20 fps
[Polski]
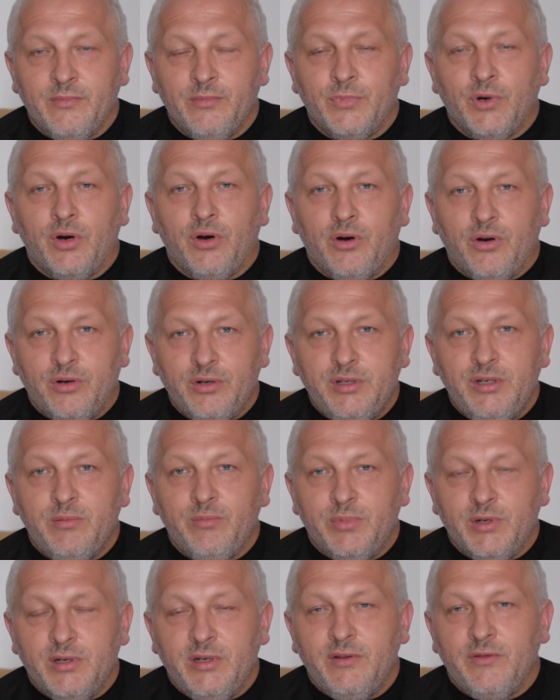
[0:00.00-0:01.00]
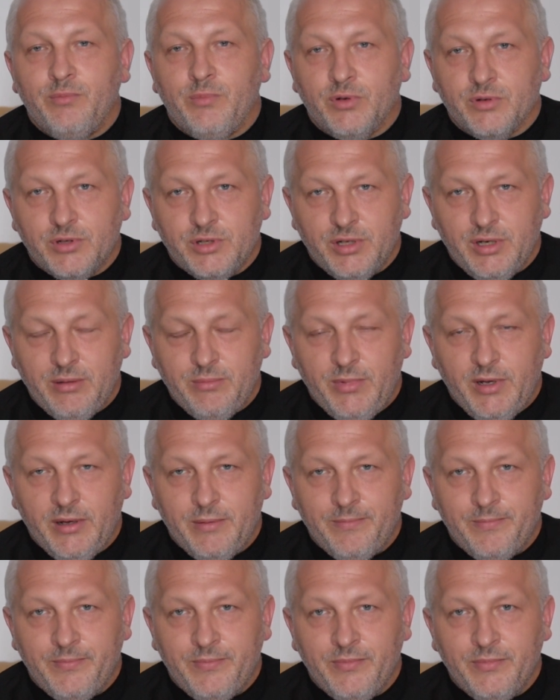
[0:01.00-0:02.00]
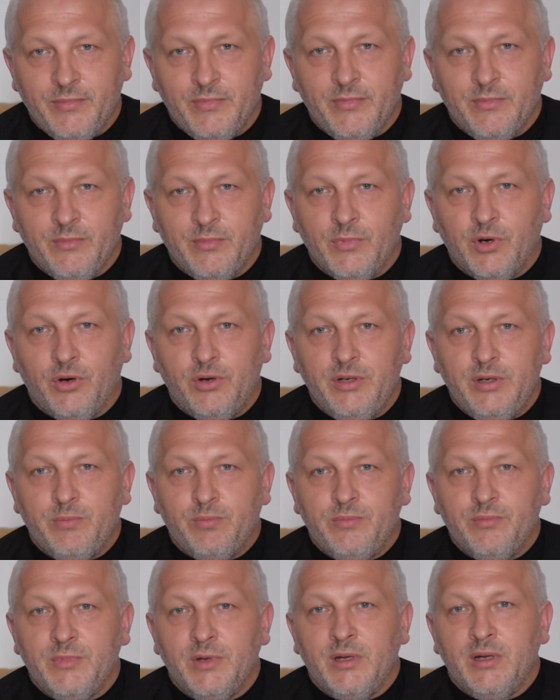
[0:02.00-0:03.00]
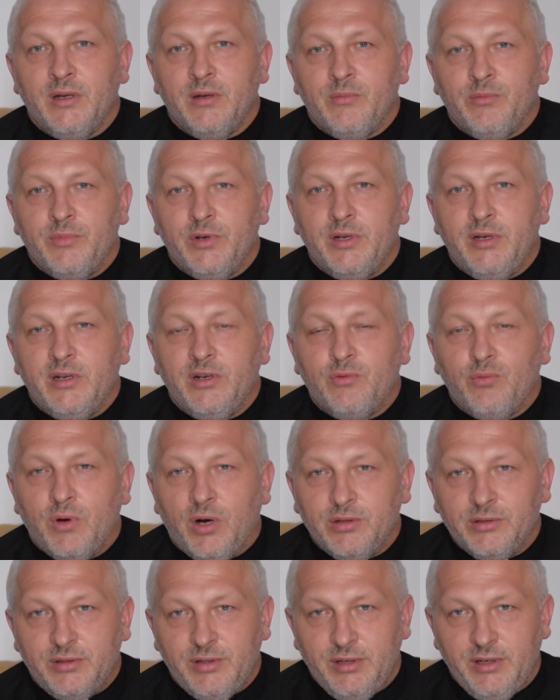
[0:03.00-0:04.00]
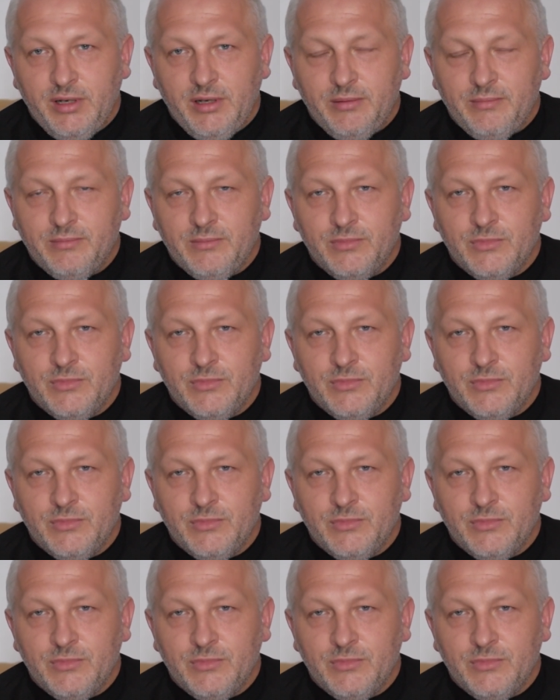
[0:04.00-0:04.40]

bo oni byli w potrzebie bo oni byli głodni,